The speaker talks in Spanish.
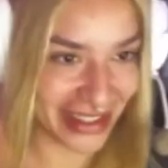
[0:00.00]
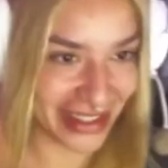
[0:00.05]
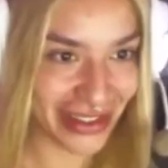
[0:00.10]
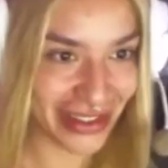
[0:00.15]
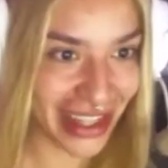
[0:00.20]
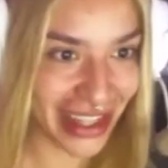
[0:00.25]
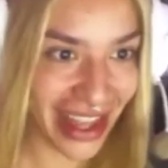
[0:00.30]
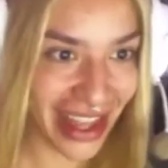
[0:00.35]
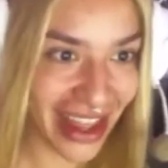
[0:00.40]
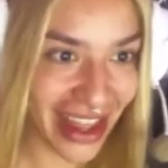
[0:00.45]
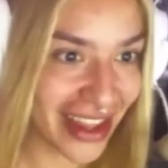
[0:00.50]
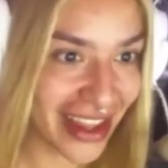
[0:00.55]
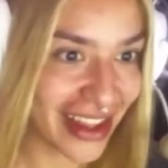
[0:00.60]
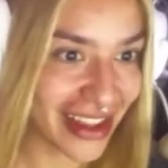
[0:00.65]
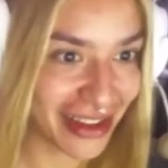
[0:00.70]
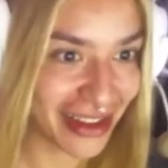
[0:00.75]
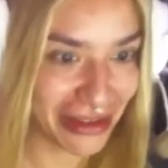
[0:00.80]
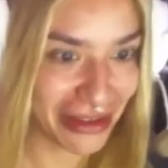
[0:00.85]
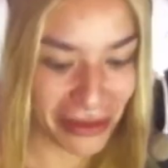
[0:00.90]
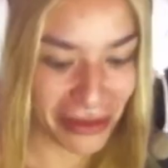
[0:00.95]
o
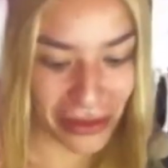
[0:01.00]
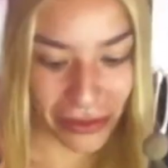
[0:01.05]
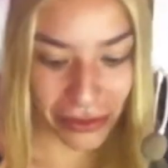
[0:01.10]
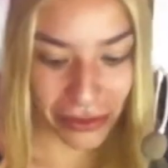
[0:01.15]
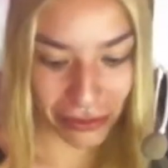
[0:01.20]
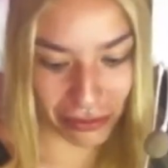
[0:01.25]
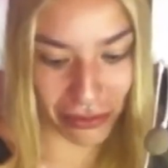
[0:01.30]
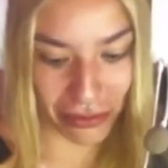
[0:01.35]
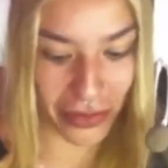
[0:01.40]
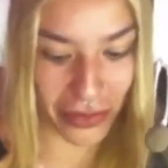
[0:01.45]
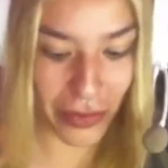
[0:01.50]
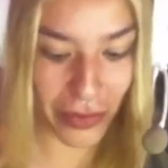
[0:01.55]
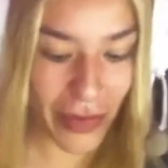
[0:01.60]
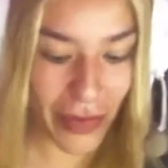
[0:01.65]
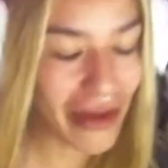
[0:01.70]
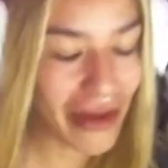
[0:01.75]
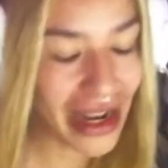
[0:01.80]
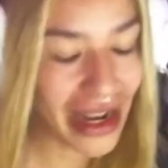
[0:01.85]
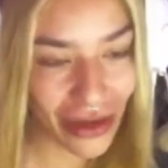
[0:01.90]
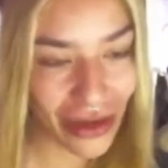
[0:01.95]
sea,
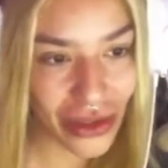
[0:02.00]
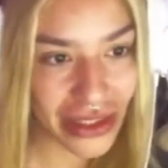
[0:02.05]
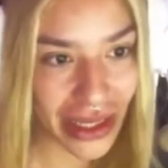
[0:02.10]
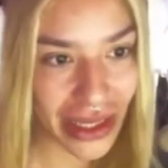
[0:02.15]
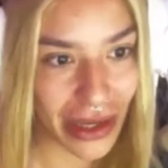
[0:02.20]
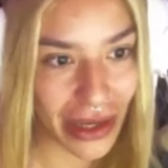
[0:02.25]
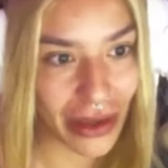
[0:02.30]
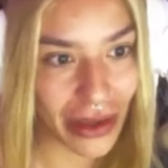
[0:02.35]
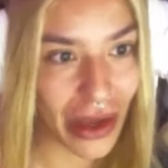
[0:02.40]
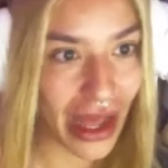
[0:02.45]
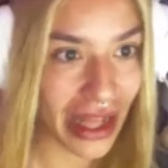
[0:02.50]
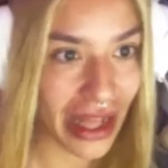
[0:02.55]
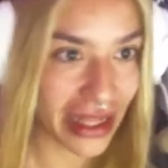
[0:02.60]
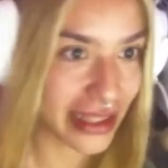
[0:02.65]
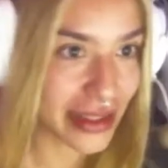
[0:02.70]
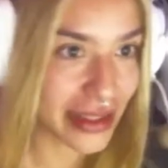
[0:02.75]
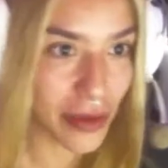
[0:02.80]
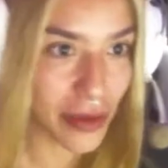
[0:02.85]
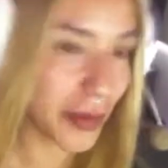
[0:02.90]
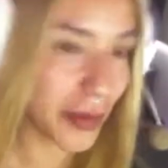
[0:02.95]
me vale. O sea, en
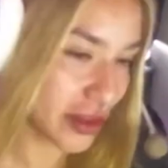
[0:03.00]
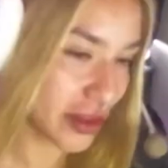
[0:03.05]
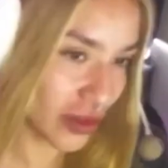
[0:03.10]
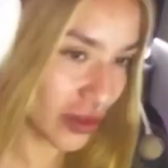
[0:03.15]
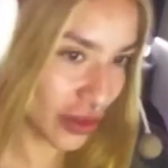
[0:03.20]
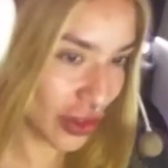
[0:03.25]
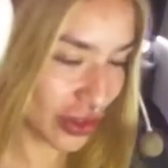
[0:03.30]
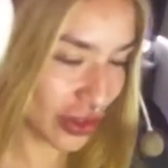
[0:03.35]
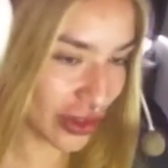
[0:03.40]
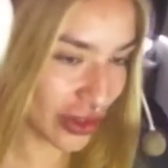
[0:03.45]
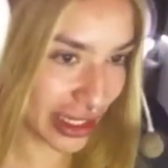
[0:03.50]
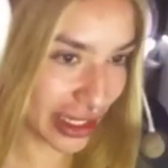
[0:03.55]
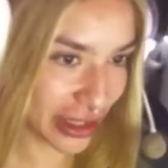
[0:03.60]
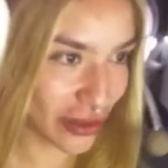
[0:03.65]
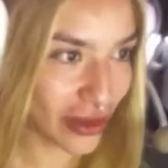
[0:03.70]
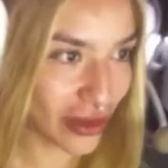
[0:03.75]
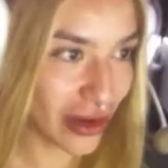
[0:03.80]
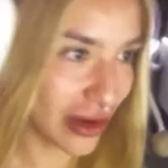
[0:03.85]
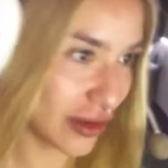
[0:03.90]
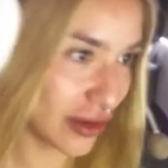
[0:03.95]
ese momento yo creo que
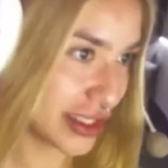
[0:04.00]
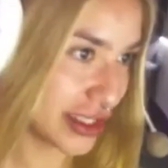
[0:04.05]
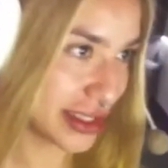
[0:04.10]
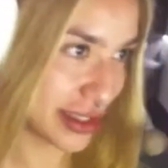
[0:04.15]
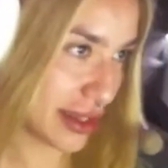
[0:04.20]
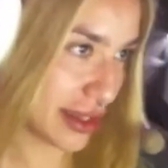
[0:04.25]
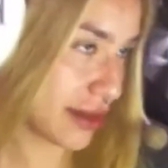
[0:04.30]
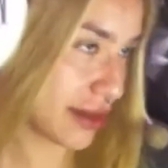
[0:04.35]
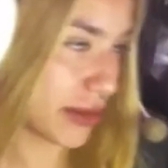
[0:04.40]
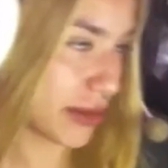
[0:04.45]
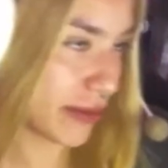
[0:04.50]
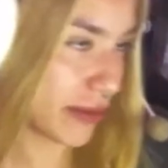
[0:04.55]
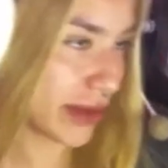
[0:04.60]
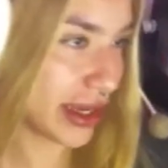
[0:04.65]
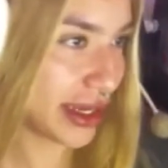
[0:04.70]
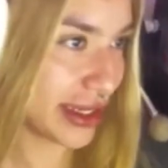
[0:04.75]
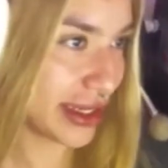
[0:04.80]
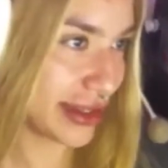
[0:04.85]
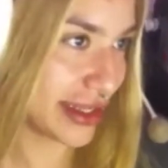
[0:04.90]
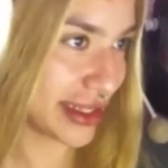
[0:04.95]
no. Hoy sí, me
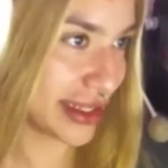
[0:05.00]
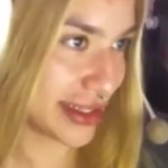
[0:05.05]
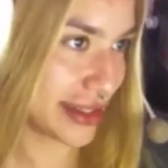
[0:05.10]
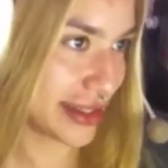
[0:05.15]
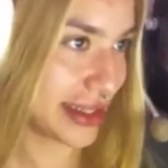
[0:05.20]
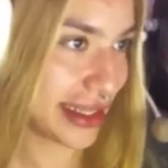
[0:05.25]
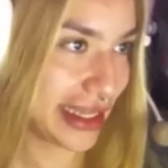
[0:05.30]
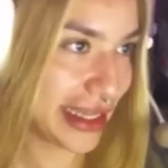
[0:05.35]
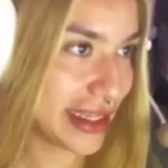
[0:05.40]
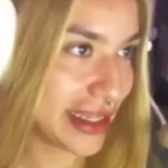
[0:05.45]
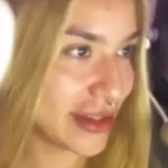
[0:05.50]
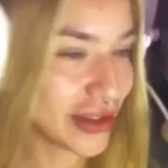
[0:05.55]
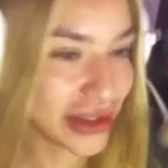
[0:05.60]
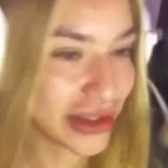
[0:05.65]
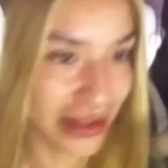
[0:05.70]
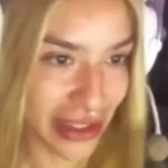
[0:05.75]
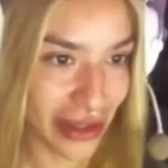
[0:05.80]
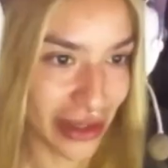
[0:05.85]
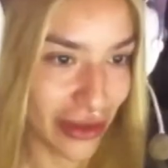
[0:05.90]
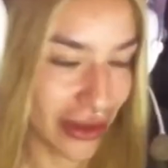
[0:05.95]
vale 3
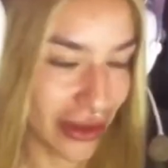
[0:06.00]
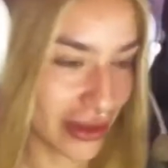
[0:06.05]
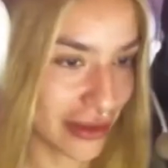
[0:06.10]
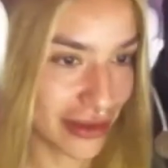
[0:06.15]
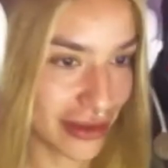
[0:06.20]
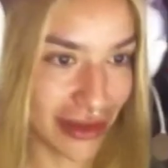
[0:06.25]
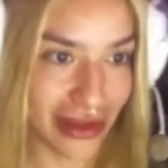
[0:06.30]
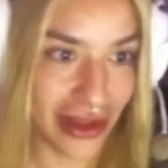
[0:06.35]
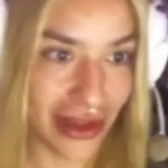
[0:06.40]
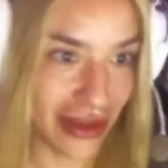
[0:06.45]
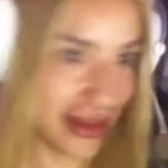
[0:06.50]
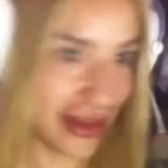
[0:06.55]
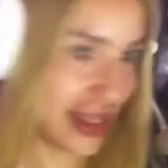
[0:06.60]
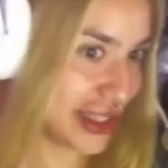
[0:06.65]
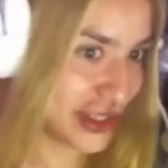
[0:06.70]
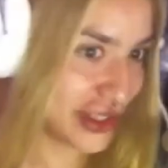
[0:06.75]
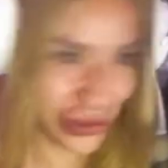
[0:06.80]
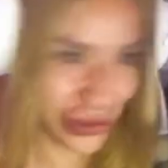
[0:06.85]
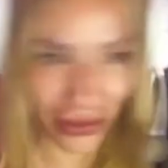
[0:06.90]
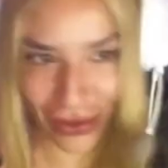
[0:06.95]
kilos. Digo, de
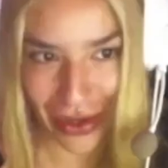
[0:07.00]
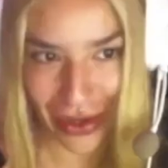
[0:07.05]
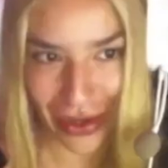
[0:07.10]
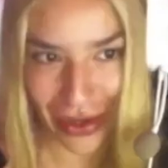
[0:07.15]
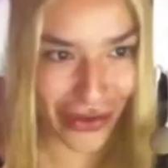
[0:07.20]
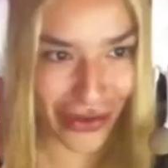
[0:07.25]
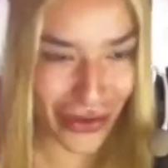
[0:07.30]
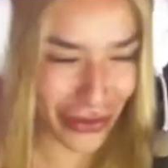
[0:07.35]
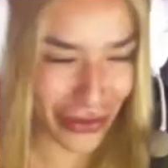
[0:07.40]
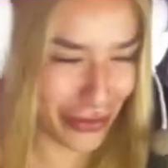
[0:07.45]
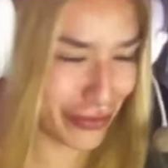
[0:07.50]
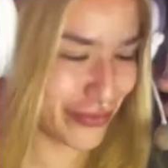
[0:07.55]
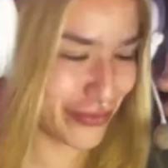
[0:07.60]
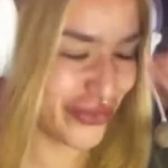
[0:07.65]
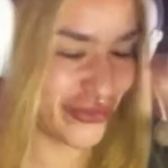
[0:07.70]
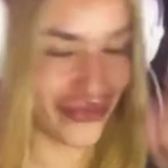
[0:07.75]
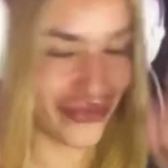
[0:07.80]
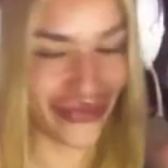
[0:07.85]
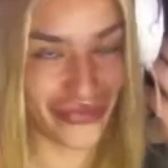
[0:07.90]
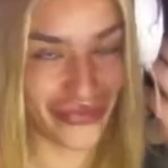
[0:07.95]
hecho, hago
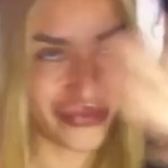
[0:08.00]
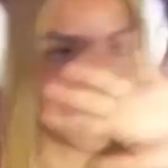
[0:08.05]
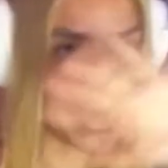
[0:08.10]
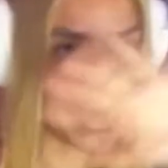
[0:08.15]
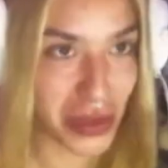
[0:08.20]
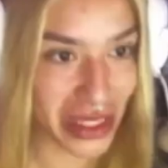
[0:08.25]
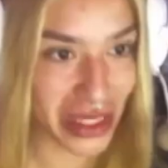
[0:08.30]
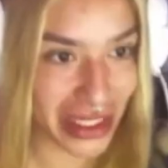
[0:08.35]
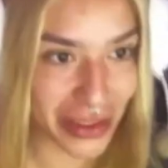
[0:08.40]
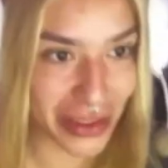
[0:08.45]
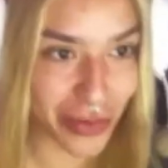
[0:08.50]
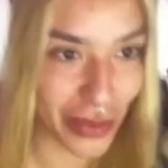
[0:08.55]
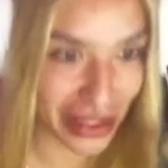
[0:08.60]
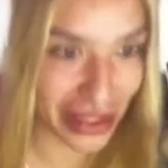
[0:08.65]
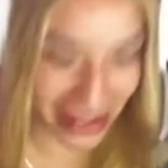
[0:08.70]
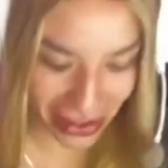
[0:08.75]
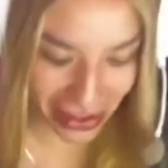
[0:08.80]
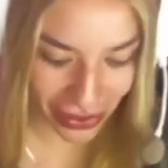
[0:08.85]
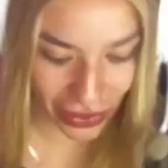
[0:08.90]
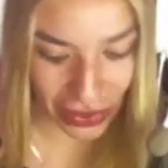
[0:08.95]
súper
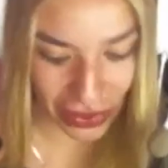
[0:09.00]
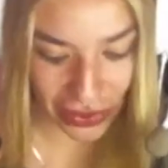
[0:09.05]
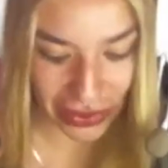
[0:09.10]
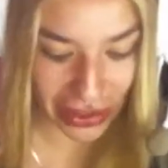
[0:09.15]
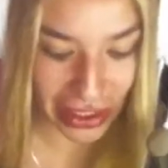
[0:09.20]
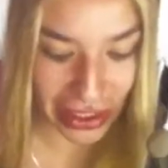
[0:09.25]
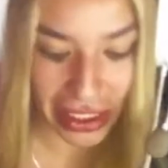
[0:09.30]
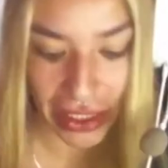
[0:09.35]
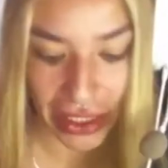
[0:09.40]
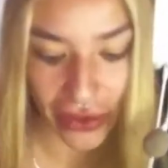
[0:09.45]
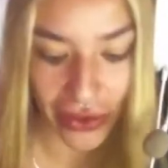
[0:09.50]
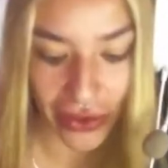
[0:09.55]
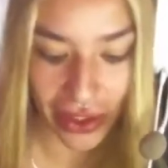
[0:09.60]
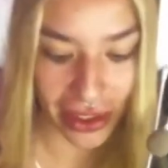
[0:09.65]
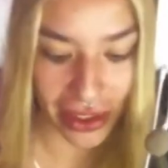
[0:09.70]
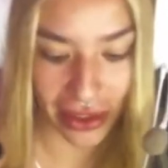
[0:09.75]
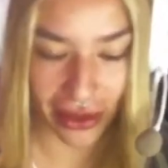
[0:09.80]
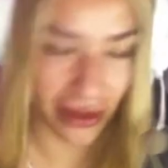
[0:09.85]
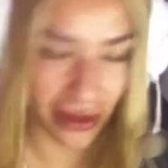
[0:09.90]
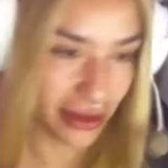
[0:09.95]
explícito contenido
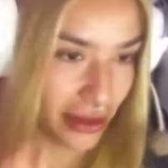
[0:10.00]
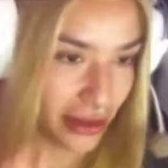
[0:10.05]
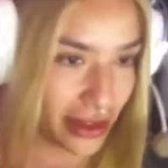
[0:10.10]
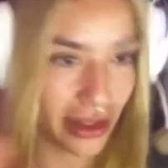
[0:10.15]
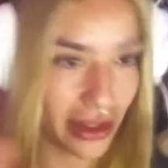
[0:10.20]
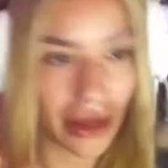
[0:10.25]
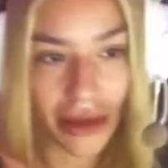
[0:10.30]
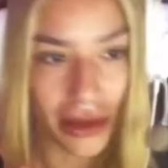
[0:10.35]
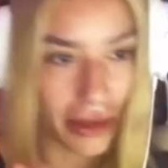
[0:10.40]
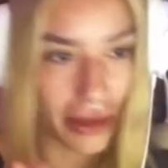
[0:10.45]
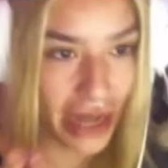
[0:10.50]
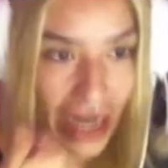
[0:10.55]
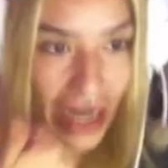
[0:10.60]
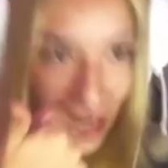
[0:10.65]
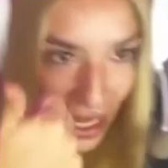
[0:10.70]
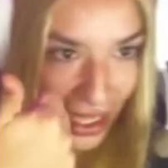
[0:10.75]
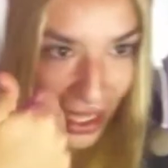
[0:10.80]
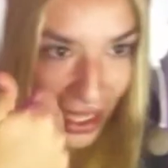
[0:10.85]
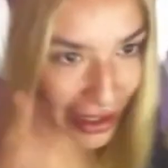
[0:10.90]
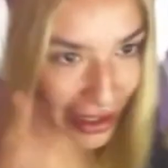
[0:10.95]
y, y
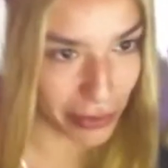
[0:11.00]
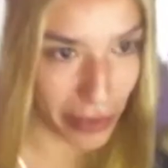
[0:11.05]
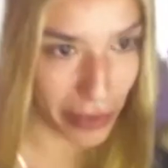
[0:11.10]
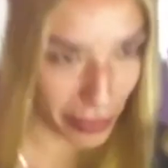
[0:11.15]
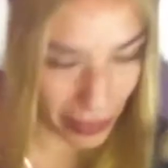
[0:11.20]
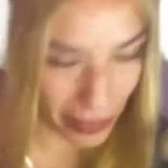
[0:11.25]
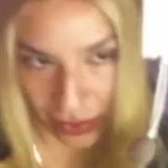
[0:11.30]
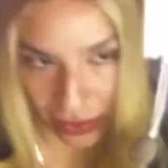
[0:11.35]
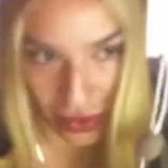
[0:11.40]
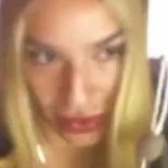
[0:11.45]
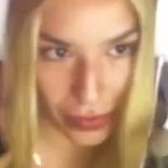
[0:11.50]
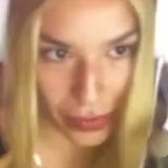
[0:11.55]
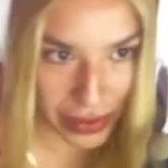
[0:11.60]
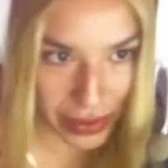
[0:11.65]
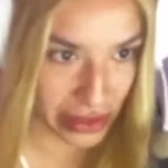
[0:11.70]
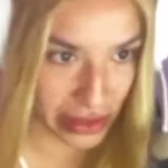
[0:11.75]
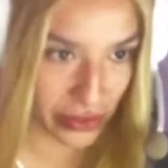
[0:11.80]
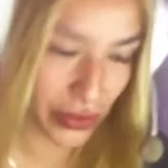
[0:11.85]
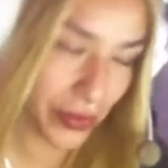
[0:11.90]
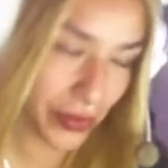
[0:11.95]
like, a mí yo me
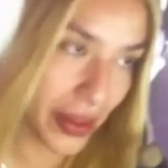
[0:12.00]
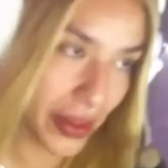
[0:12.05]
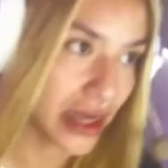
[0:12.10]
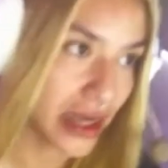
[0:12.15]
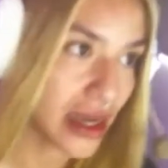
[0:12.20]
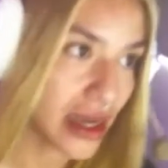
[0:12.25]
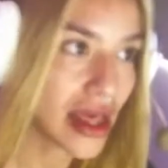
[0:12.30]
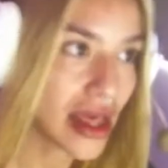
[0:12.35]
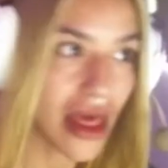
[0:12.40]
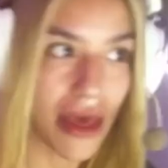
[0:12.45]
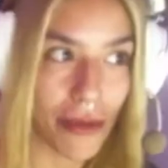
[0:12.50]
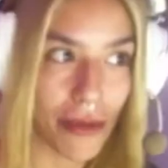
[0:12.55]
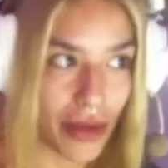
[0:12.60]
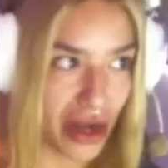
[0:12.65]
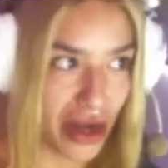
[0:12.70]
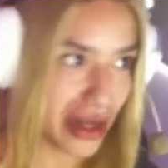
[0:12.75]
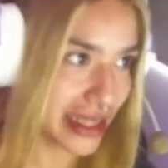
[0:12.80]
siento bien, pero en